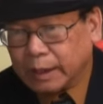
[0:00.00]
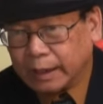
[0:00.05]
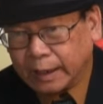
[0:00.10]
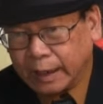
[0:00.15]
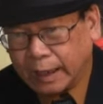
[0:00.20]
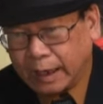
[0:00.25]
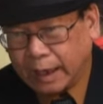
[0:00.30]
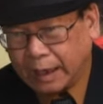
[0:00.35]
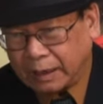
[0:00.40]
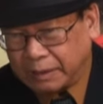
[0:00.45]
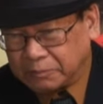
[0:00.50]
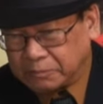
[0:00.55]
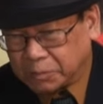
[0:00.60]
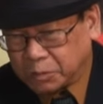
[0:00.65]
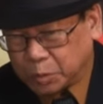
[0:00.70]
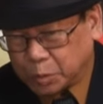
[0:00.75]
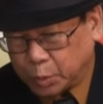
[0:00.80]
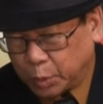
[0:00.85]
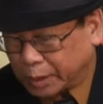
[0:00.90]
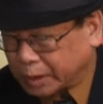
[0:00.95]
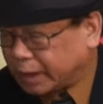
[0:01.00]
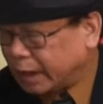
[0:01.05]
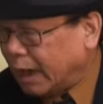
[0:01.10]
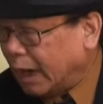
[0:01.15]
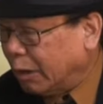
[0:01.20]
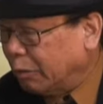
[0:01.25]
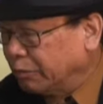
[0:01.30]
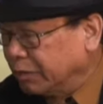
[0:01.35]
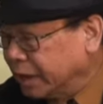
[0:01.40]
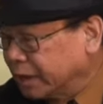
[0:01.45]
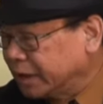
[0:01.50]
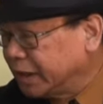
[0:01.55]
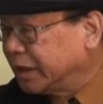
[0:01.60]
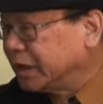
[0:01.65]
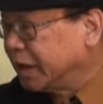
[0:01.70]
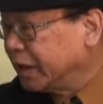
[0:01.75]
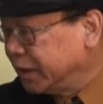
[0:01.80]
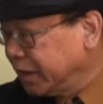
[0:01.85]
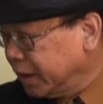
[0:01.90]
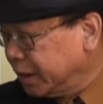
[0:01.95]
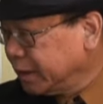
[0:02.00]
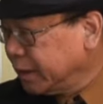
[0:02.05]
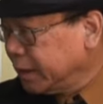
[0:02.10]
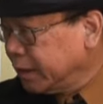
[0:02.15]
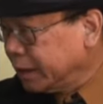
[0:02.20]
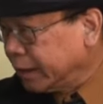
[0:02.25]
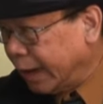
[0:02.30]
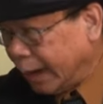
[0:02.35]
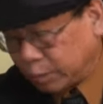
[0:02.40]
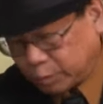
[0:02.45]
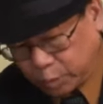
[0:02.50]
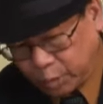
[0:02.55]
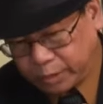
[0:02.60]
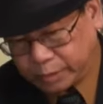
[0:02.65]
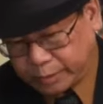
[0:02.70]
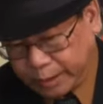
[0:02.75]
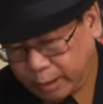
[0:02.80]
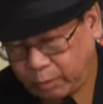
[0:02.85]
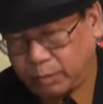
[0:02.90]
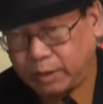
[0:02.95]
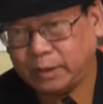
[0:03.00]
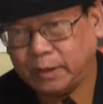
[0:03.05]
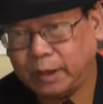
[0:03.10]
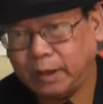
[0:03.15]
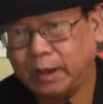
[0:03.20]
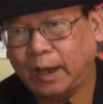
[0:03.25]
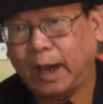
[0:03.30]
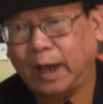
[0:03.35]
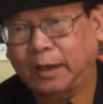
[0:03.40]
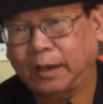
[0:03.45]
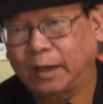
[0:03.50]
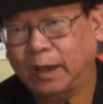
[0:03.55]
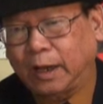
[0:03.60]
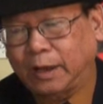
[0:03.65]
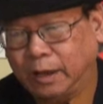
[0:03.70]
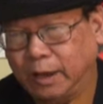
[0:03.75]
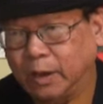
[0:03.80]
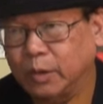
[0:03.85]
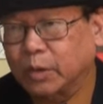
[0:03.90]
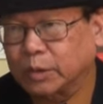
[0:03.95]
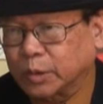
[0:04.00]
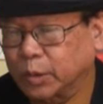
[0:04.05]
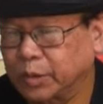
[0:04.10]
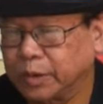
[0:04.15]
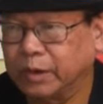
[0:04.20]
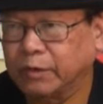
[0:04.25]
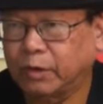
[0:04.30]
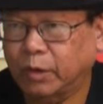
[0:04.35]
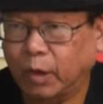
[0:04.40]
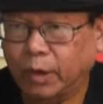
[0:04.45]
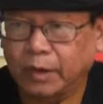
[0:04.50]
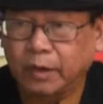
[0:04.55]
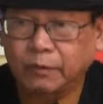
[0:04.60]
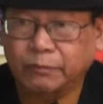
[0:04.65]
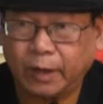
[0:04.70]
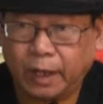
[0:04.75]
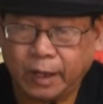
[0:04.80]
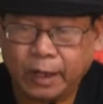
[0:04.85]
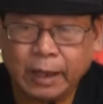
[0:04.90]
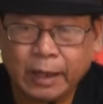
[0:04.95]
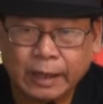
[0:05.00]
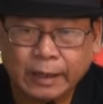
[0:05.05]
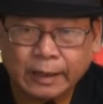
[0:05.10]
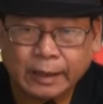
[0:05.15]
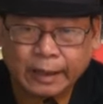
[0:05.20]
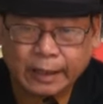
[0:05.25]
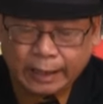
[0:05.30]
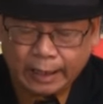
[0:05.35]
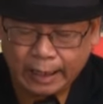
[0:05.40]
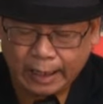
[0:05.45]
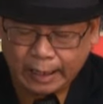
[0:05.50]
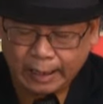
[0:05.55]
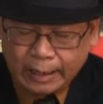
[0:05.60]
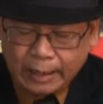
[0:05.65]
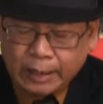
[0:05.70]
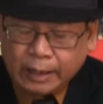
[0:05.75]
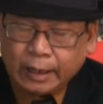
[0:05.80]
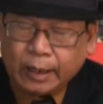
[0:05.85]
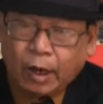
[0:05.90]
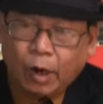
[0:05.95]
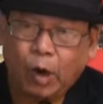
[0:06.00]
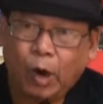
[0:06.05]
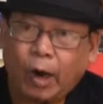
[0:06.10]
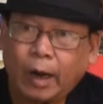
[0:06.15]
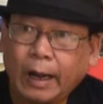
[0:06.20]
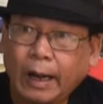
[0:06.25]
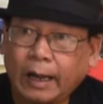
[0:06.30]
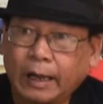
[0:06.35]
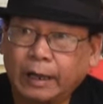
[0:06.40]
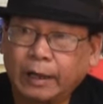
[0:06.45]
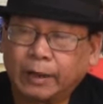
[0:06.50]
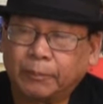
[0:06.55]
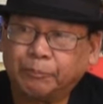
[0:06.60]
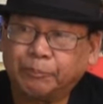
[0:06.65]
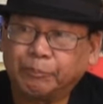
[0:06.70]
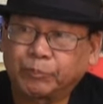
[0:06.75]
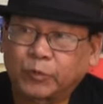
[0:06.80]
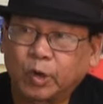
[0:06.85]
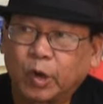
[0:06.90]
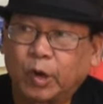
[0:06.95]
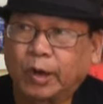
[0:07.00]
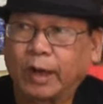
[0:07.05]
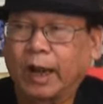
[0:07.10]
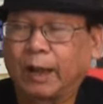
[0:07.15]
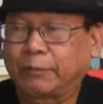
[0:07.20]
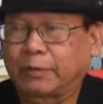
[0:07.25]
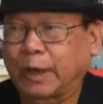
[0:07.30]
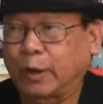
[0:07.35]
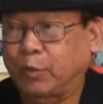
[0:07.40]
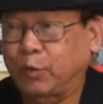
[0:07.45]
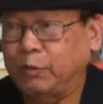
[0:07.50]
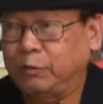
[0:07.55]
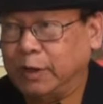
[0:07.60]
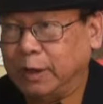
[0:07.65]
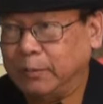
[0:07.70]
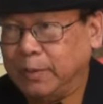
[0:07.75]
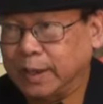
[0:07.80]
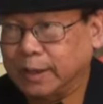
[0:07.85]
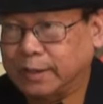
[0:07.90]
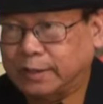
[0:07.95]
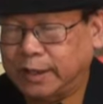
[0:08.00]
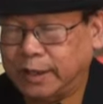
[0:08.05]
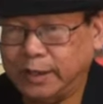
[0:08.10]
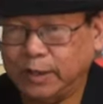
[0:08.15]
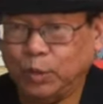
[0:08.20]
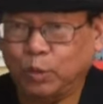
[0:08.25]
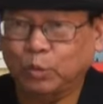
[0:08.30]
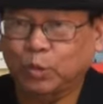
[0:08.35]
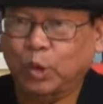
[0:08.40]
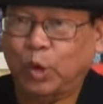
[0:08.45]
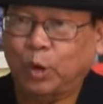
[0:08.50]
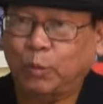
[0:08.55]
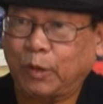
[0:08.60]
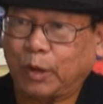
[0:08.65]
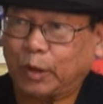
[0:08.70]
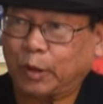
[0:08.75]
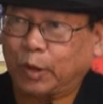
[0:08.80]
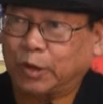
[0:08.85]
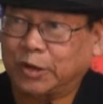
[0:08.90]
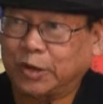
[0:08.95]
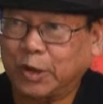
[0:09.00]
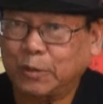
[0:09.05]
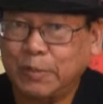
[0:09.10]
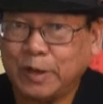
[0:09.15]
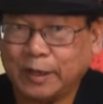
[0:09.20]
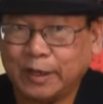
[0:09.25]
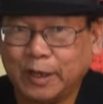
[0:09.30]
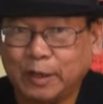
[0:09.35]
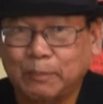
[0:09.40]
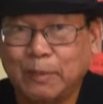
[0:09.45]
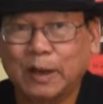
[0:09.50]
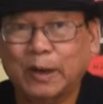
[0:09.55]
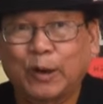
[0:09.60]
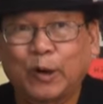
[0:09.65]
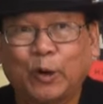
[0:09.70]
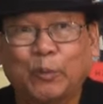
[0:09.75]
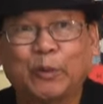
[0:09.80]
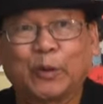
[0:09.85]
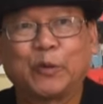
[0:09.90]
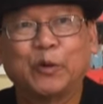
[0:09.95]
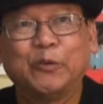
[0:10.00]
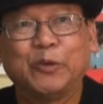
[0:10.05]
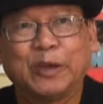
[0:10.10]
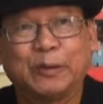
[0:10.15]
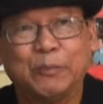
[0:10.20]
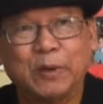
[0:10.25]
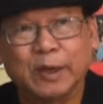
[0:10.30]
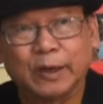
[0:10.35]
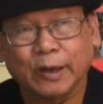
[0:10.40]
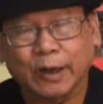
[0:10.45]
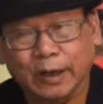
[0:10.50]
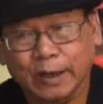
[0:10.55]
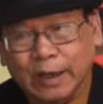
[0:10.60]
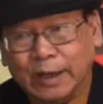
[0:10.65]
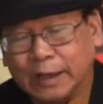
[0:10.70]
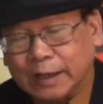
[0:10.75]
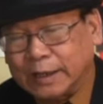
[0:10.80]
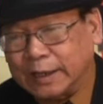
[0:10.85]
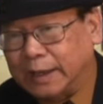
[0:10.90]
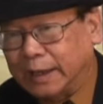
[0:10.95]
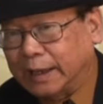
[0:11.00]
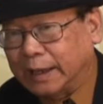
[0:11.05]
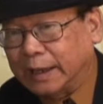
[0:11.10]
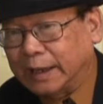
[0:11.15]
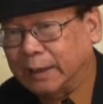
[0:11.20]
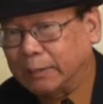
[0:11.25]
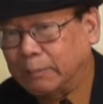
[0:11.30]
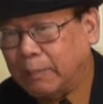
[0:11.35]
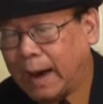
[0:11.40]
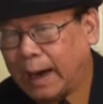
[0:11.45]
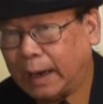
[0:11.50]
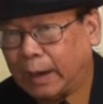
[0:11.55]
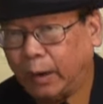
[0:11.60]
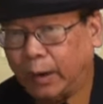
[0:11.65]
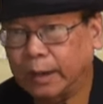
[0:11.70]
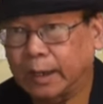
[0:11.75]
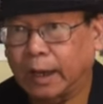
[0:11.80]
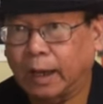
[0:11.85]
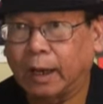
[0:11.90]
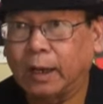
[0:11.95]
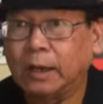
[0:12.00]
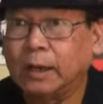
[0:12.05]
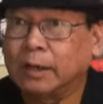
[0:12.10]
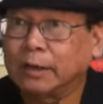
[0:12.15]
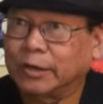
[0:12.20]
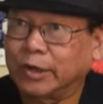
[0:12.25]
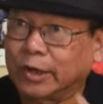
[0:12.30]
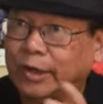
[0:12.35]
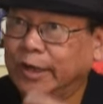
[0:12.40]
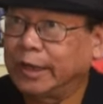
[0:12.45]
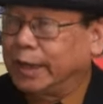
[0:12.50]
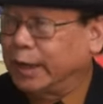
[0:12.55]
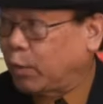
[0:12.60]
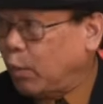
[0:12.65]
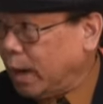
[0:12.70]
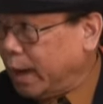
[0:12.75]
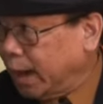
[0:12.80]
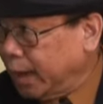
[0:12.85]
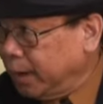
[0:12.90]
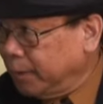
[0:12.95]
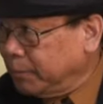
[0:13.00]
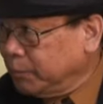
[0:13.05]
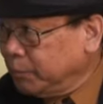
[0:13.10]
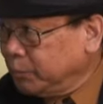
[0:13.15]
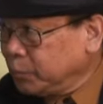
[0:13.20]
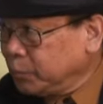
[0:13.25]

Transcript: nghĩa là Chê, tuyệt hảo nhất trên thế giới. thế giới theo tôi ừ. theo cái cái anh anh ngữ của tôi như nói như vậy thì à, họ đài, tôi hỏi làm sao quý vị biết, chính chúng tôi mà còn chưa biết hết bác Hồ mà quý vị biết được. Thì bà nói rằng trước khi qua đây,